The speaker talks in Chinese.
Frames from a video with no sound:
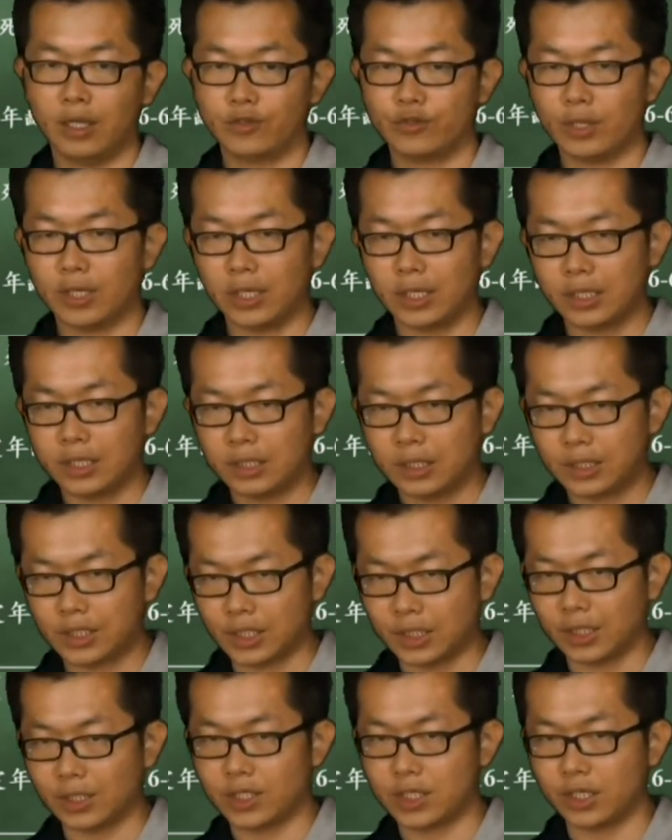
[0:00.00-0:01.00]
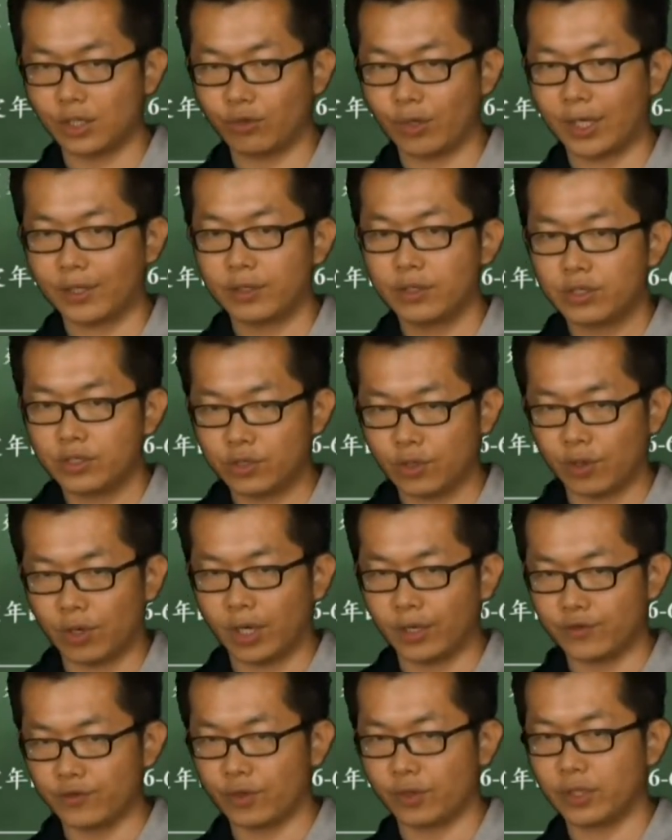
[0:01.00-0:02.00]
所以几个极端就
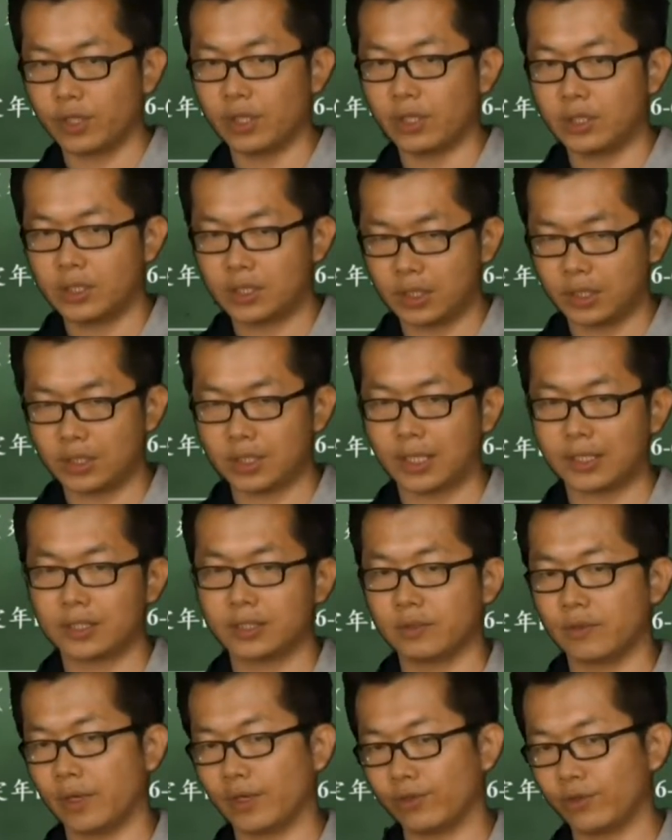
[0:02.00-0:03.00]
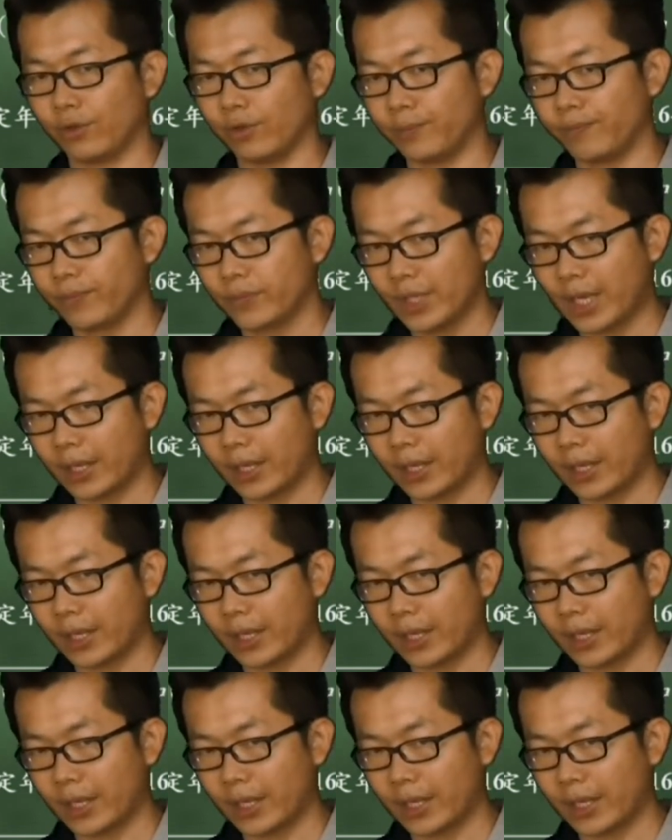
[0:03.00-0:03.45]
很容易增加死亡率。